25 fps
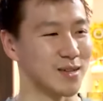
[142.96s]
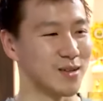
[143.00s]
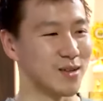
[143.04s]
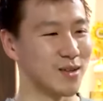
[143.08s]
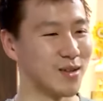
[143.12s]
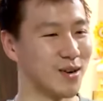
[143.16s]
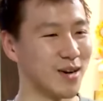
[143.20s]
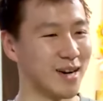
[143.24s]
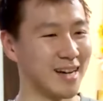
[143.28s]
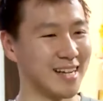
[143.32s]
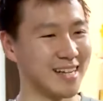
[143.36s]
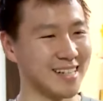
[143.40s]

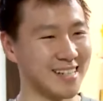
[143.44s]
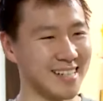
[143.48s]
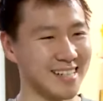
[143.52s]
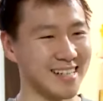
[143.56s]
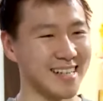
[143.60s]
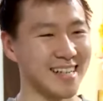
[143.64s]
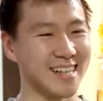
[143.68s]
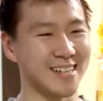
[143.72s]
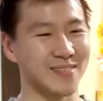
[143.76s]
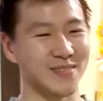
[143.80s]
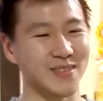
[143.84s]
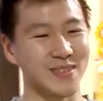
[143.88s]
keduluan
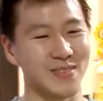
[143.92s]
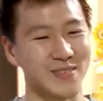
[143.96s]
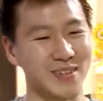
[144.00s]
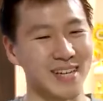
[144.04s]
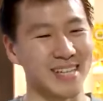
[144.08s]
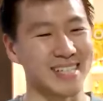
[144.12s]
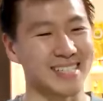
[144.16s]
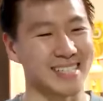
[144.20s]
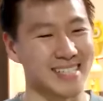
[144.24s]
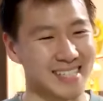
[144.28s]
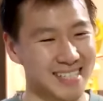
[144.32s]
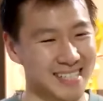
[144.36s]
dari
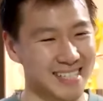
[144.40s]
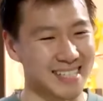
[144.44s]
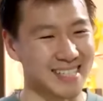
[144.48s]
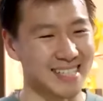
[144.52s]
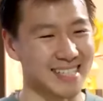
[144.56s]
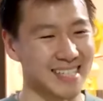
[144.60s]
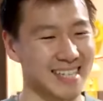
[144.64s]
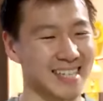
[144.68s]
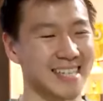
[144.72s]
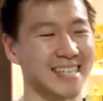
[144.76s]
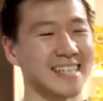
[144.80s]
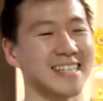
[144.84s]
PBSI
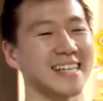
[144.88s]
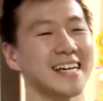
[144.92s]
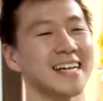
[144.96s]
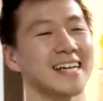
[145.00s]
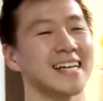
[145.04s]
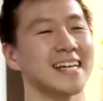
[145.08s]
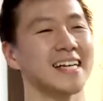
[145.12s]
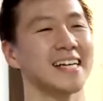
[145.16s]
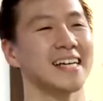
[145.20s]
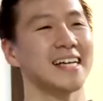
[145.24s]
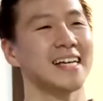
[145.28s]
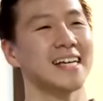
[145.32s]
jadinya
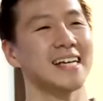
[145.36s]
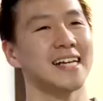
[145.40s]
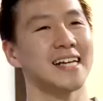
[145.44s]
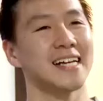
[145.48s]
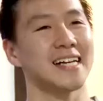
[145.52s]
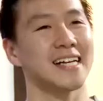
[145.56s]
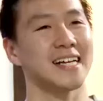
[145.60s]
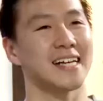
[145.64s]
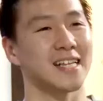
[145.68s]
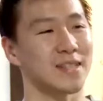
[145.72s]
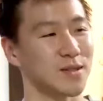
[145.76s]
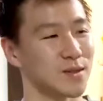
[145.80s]

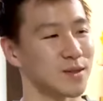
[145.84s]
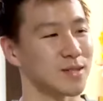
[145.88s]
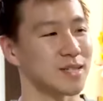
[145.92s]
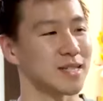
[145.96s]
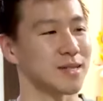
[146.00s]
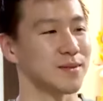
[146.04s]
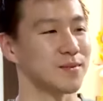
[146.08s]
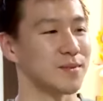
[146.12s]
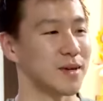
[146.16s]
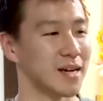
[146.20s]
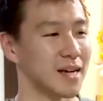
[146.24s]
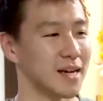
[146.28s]
itu
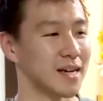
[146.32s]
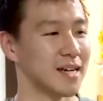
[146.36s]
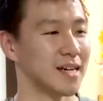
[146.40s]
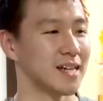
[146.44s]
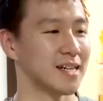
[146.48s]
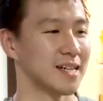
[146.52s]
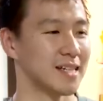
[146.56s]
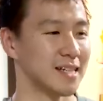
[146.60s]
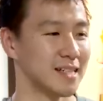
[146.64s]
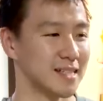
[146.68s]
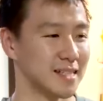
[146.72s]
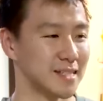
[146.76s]
sih Mbak
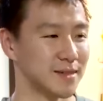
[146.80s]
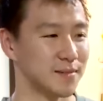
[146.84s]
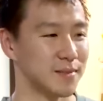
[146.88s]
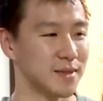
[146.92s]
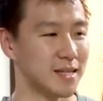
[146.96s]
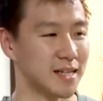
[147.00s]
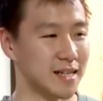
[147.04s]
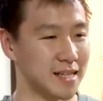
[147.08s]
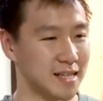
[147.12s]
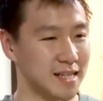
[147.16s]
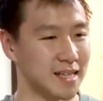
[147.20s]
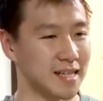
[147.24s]

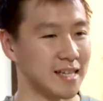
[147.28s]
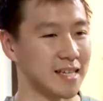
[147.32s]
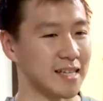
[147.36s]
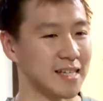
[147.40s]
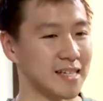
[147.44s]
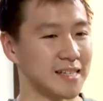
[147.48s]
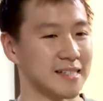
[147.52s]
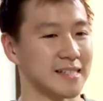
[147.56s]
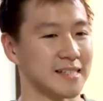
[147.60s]
sebenarnya.